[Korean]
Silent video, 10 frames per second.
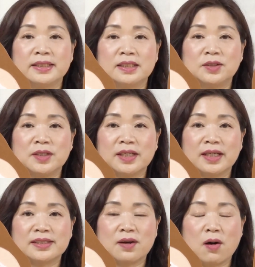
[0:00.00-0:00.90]

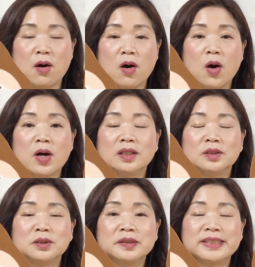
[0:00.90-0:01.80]
예수님께서
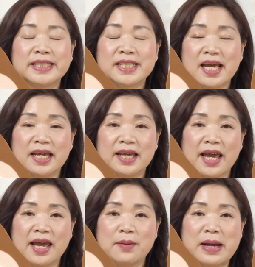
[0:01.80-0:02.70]
두
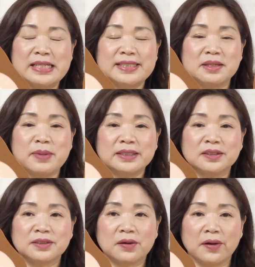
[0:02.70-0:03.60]
제자에게
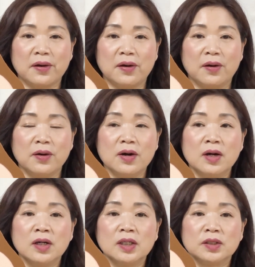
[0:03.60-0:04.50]
말씀하셨어요.
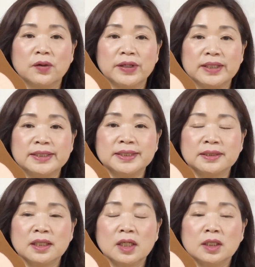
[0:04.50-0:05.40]

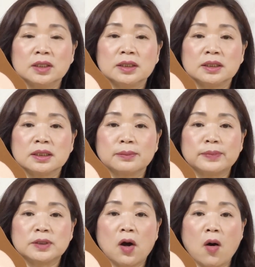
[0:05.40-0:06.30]
너희는
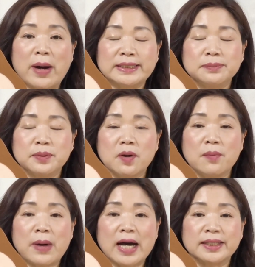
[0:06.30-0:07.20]
저
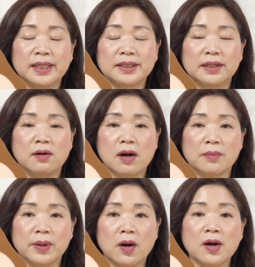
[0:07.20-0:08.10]
맞은편 마을에
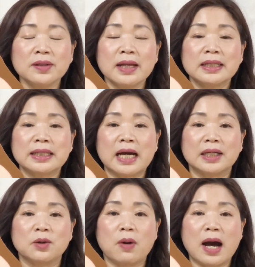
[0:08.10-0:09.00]
내려가면
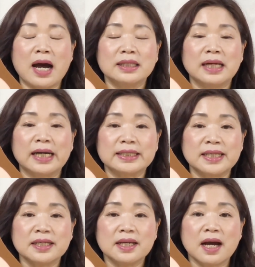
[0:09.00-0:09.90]
나귀와 나귀
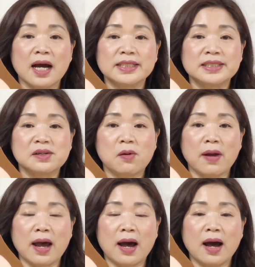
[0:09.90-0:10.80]
새끼가 있을
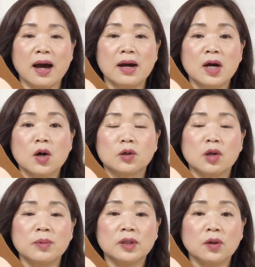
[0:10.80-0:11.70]
거야.
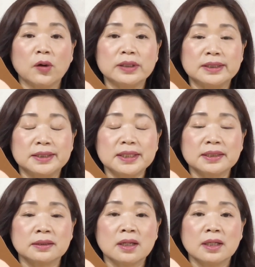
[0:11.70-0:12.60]
그러면
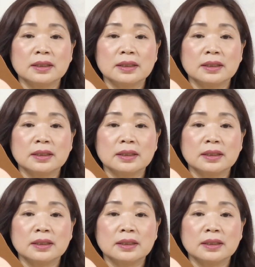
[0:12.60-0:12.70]
너희들은